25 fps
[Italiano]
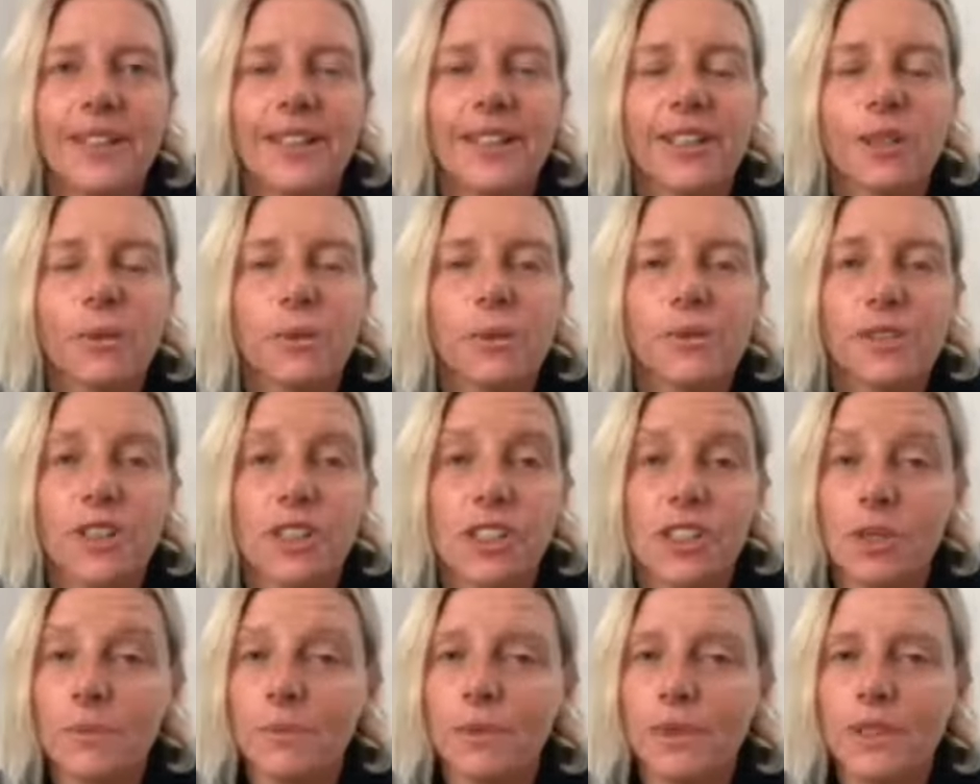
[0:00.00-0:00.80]
eh,
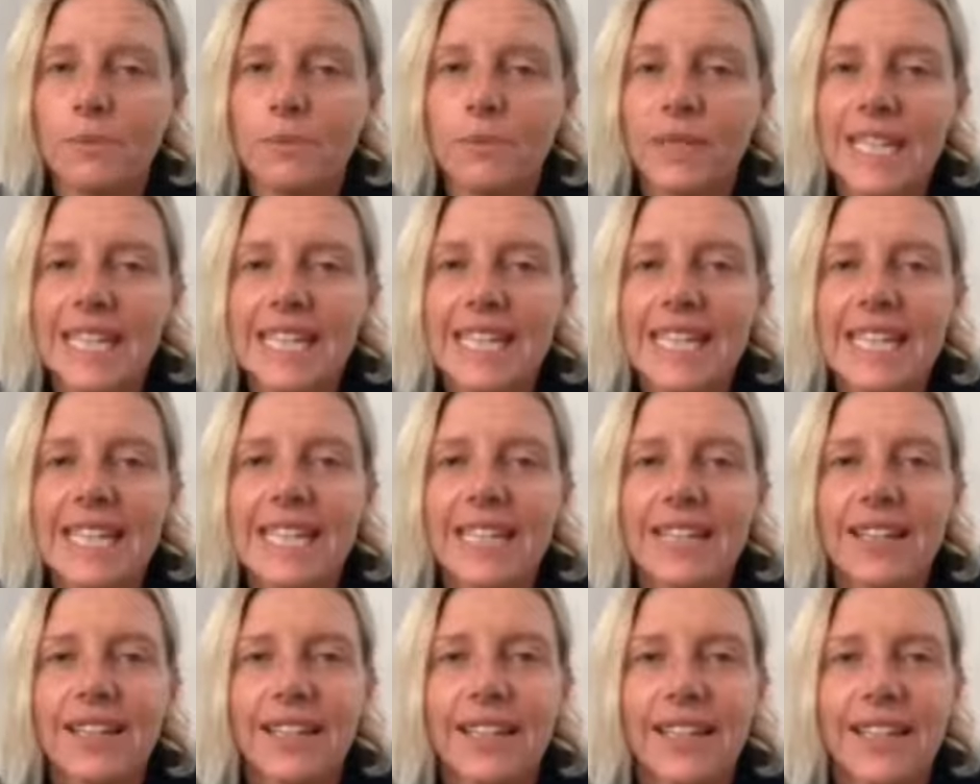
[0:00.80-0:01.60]
come facciamo ogni
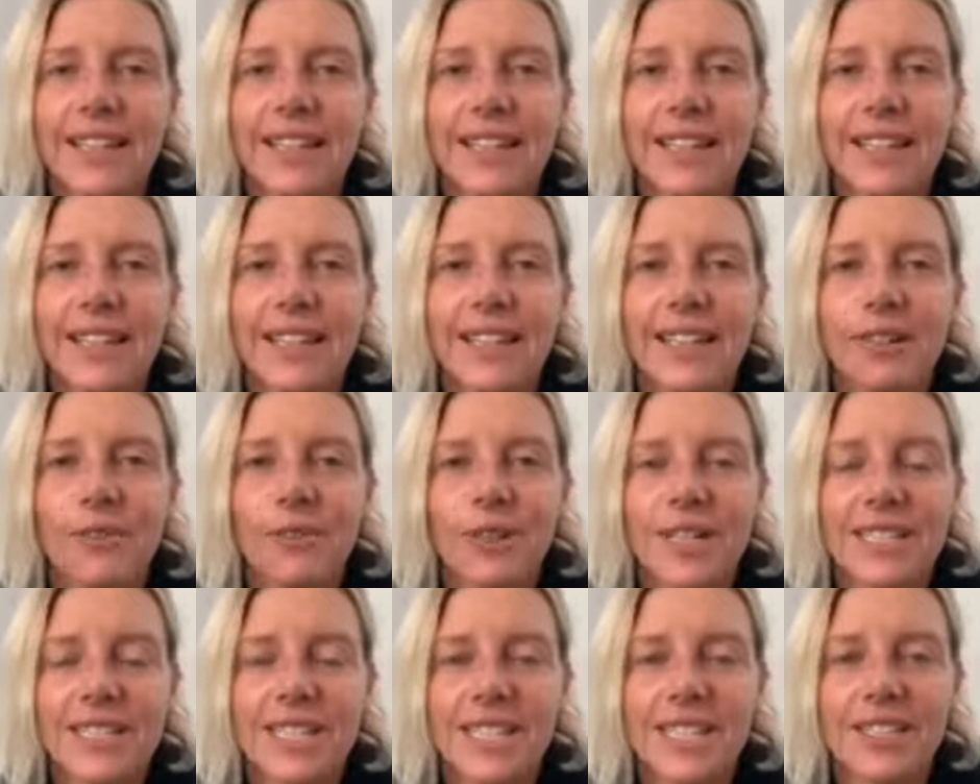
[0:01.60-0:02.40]
mese,
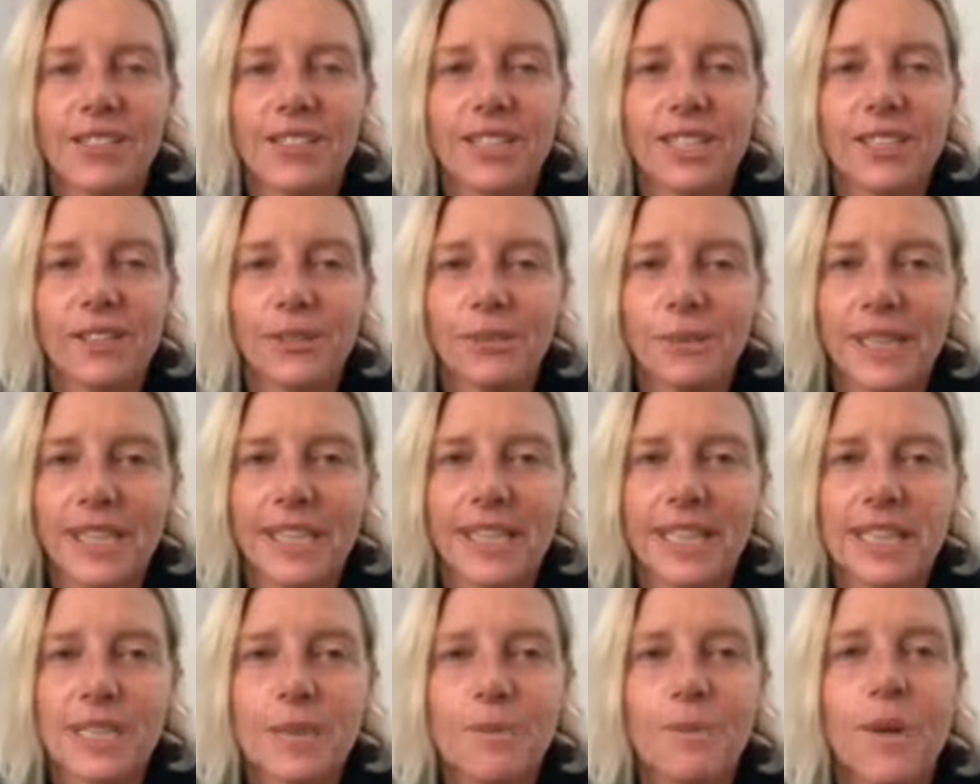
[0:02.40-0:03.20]
e una sessione di
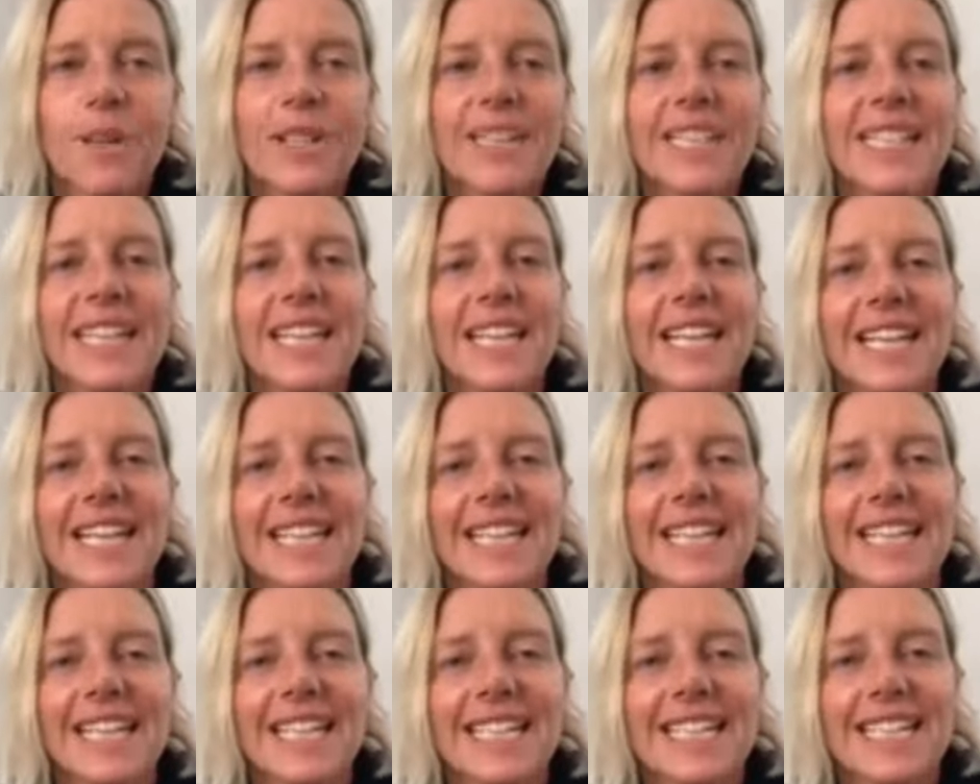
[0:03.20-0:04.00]
domande e
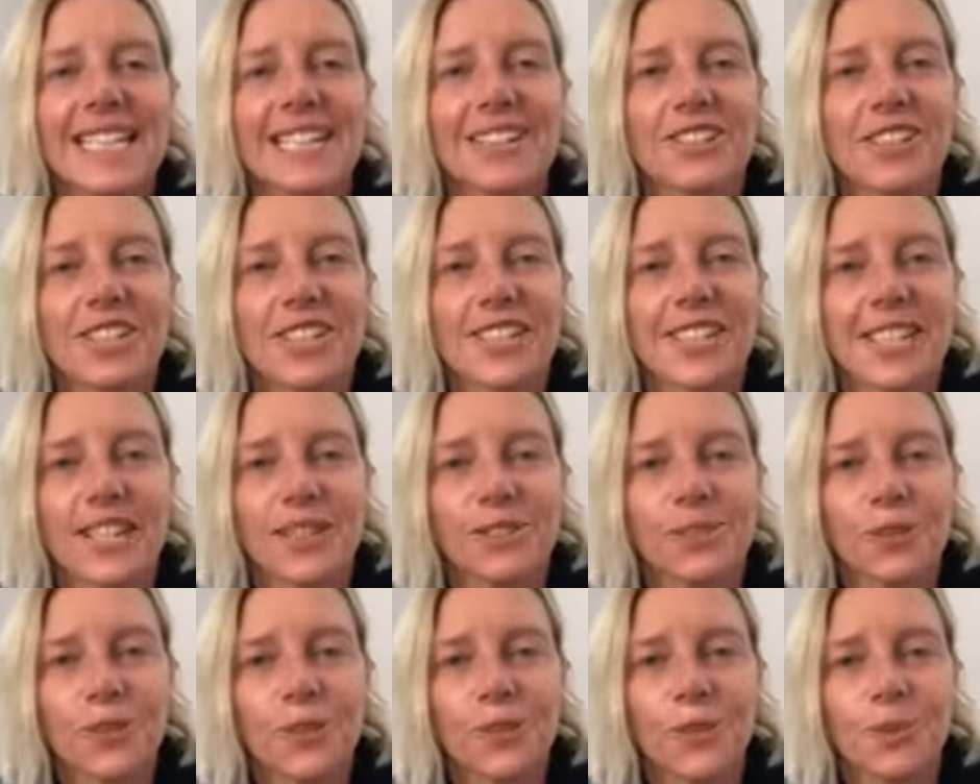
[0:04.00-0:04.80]
risposte e ieri sera c'è
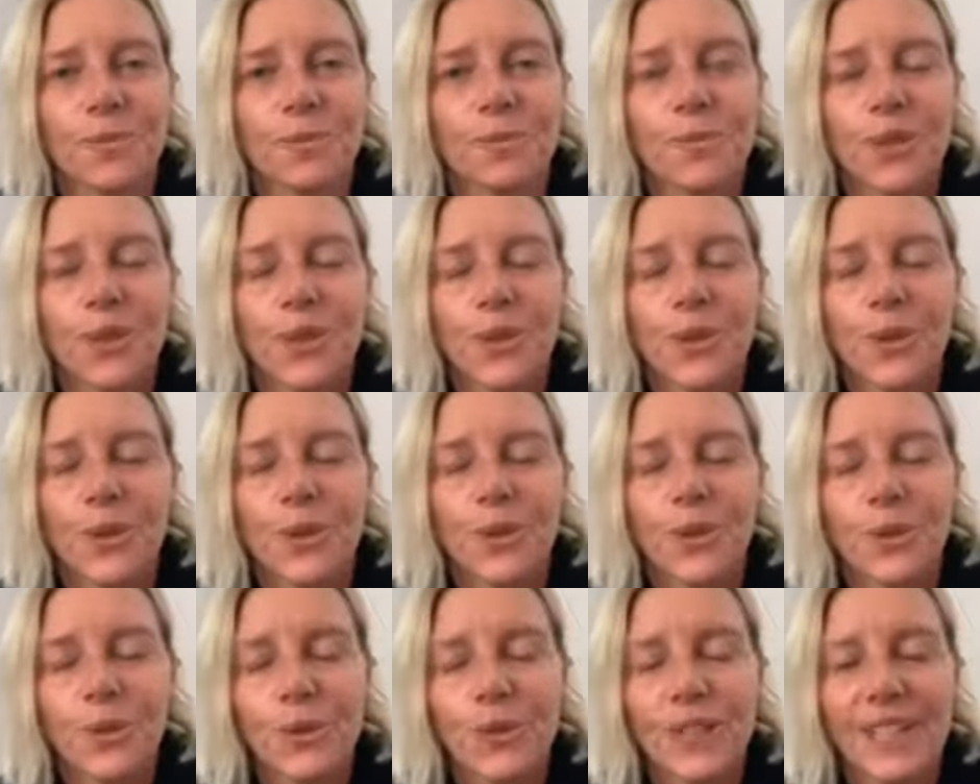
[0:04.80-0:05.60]
stato
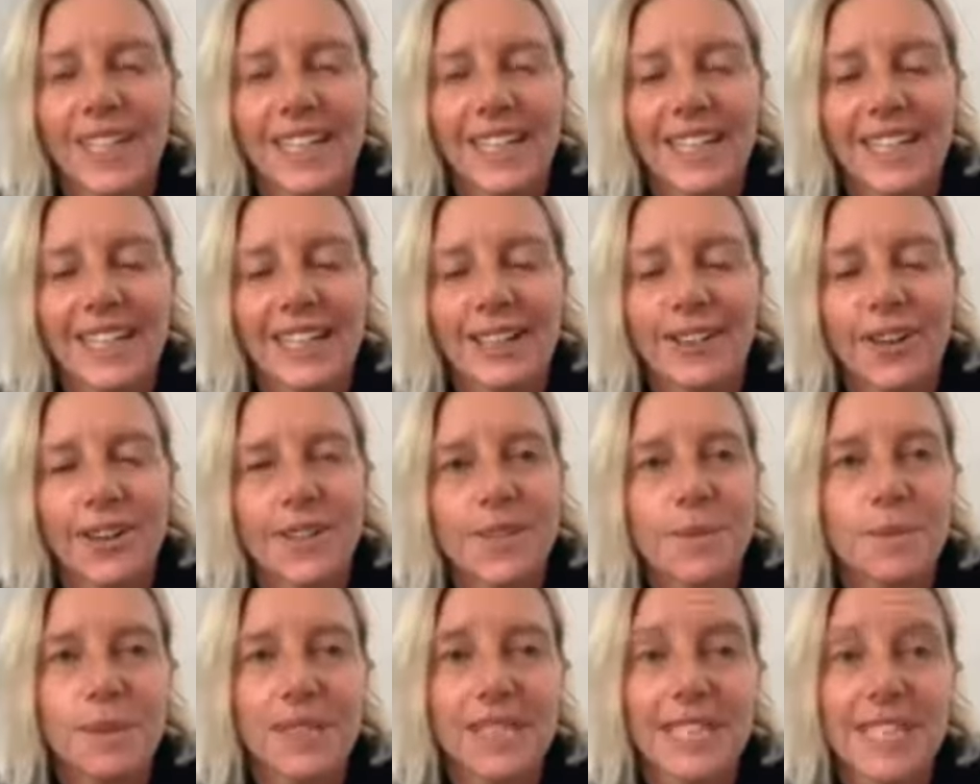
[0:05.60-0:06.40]

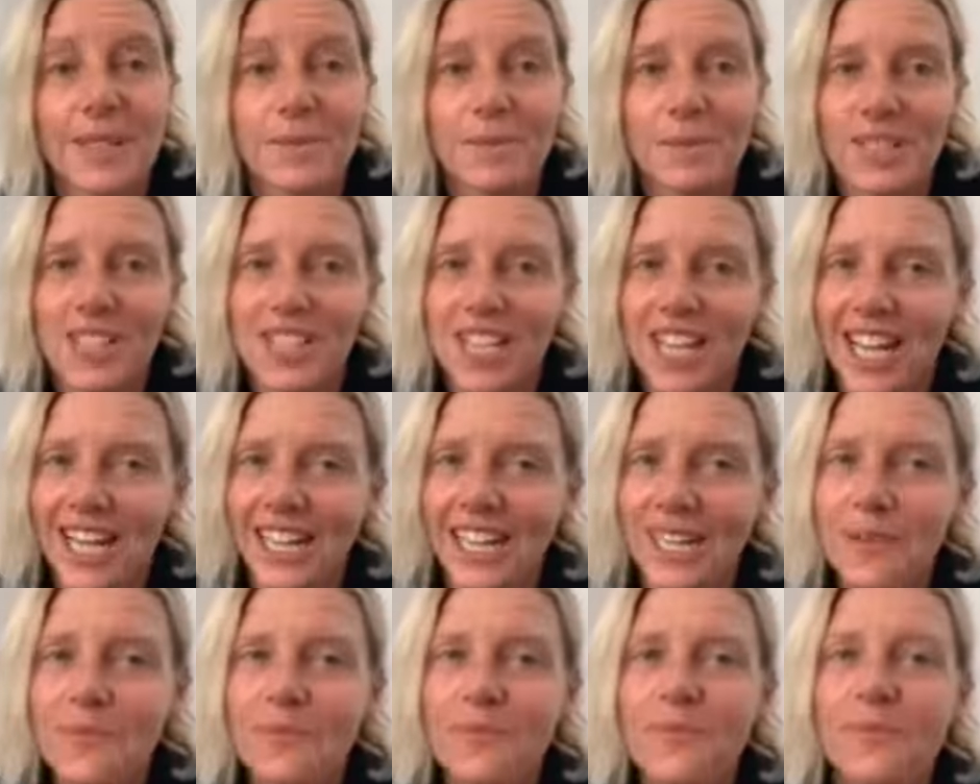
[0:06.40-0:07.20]
un ospite
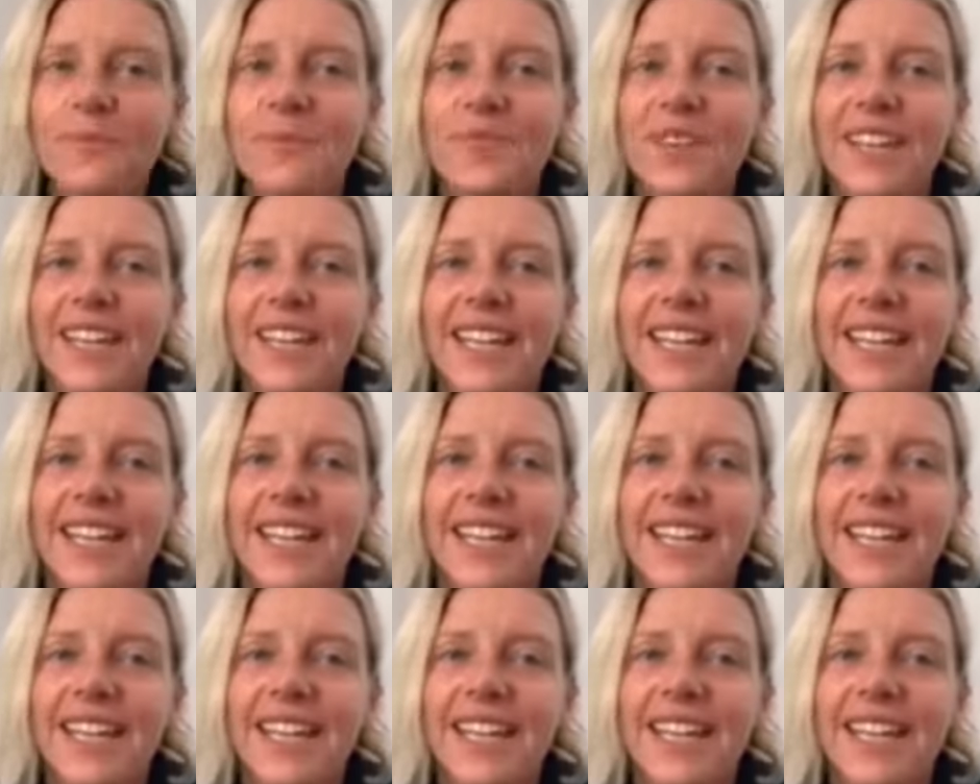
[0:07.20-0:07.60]
speciale